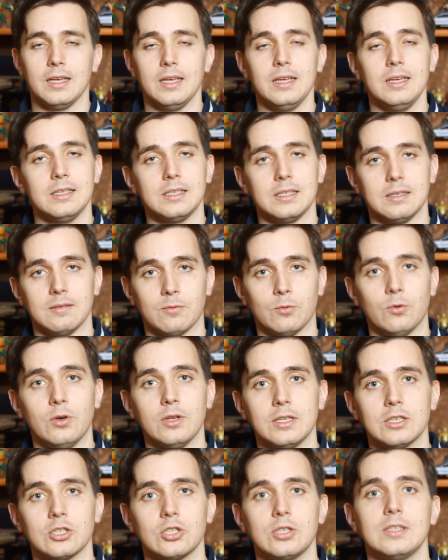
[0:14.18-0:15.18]
И
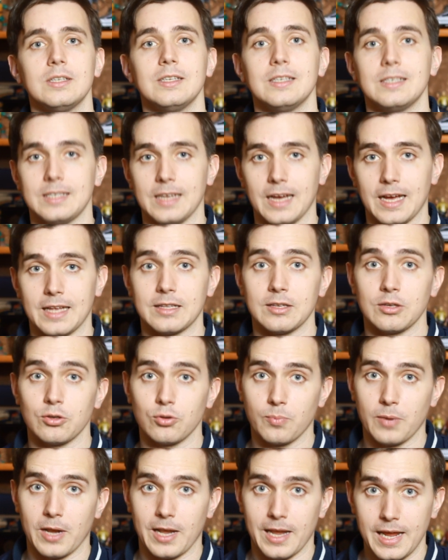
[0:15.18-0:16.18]
сегодняшний десятый
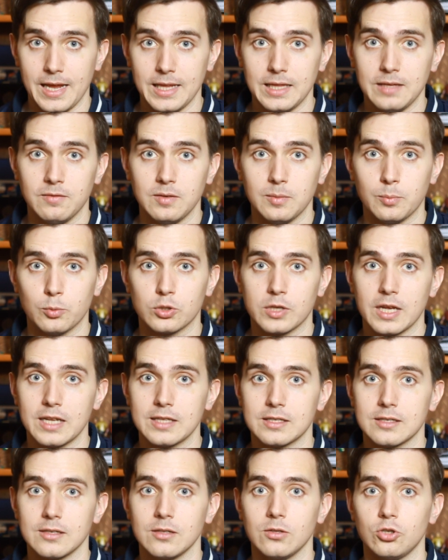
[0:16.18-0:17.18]
юбилейный выпуск
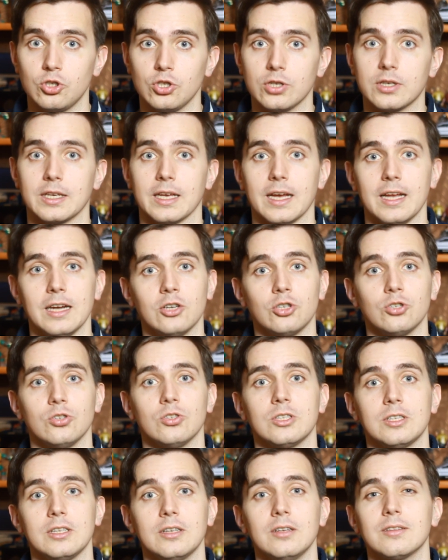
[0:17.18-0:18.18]
«Отсылочек» я
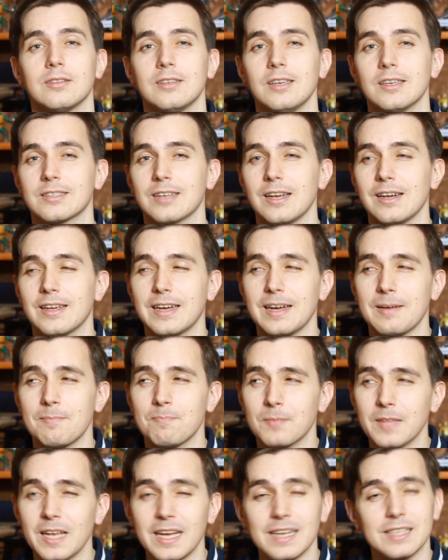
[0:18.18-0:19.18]
решил сделать несколько
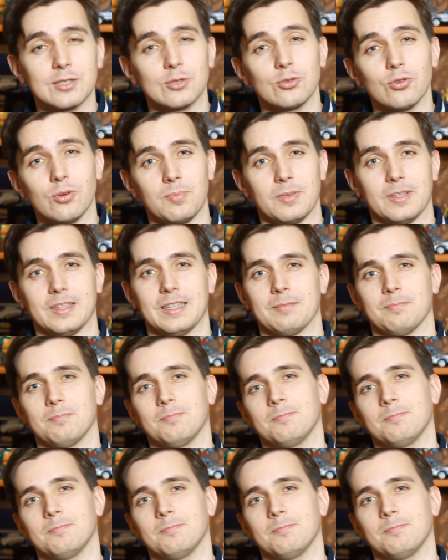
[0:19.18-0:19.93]
особенным.